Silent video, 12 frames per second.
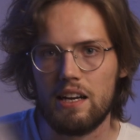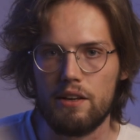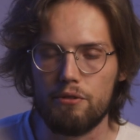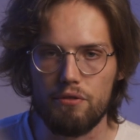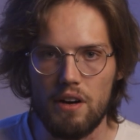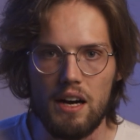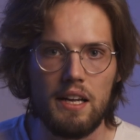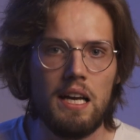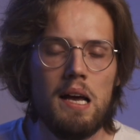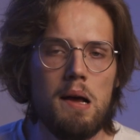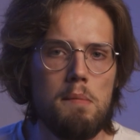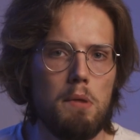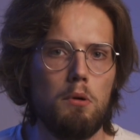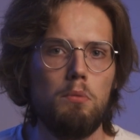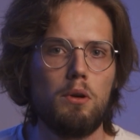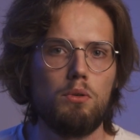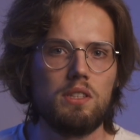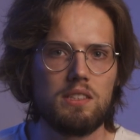a che fare, proprio
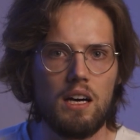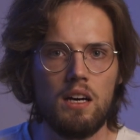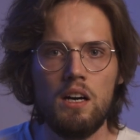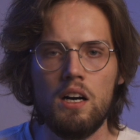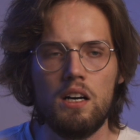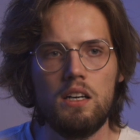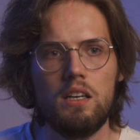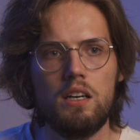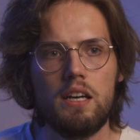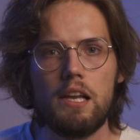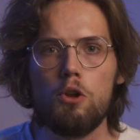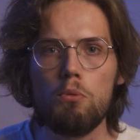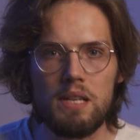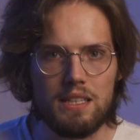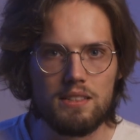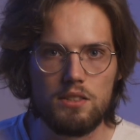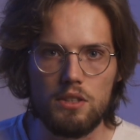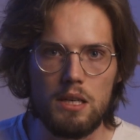per questa eh,
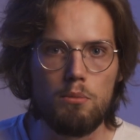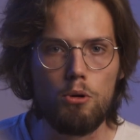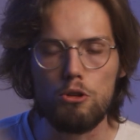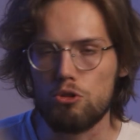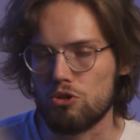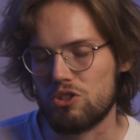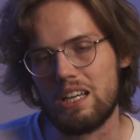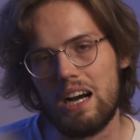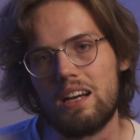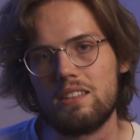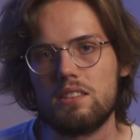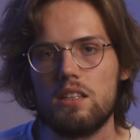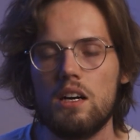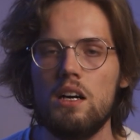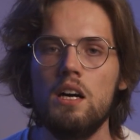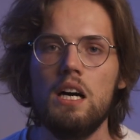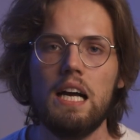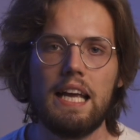illuminazione molto
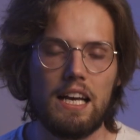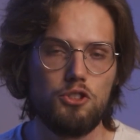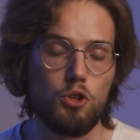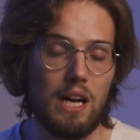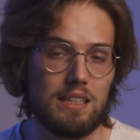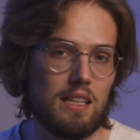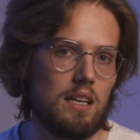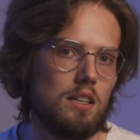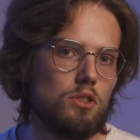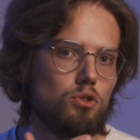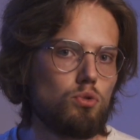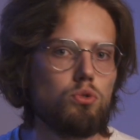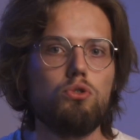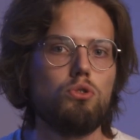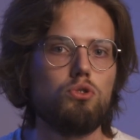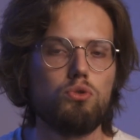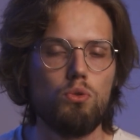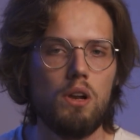scarsa che è giocata tutto
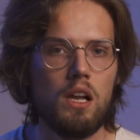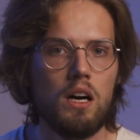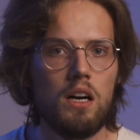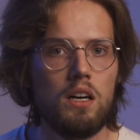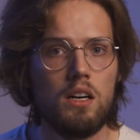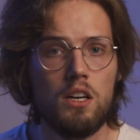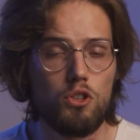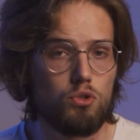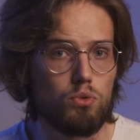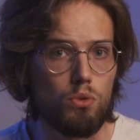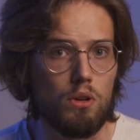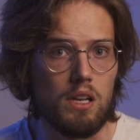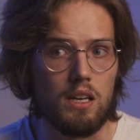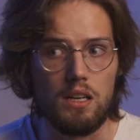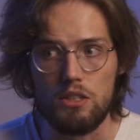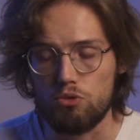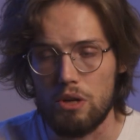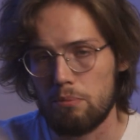sul, sul,
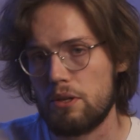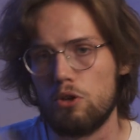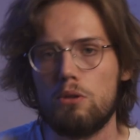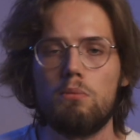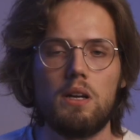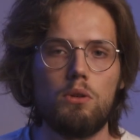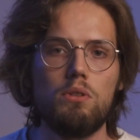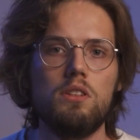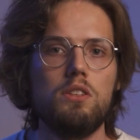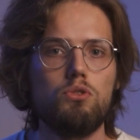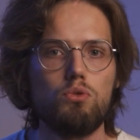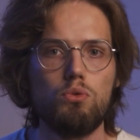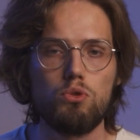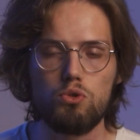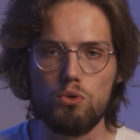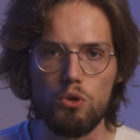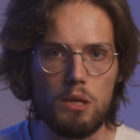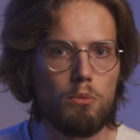sulla penombra, quindi su
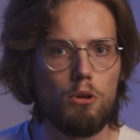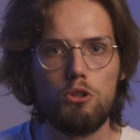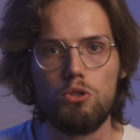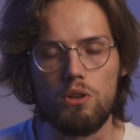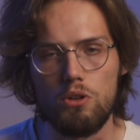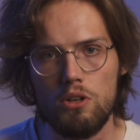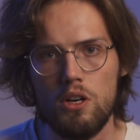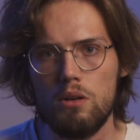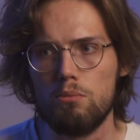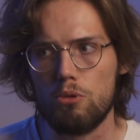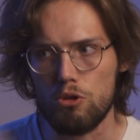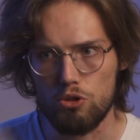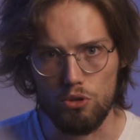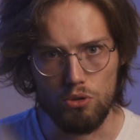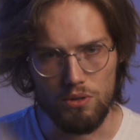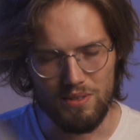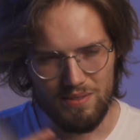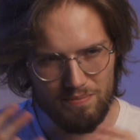scuri molto,
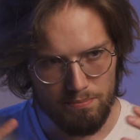molto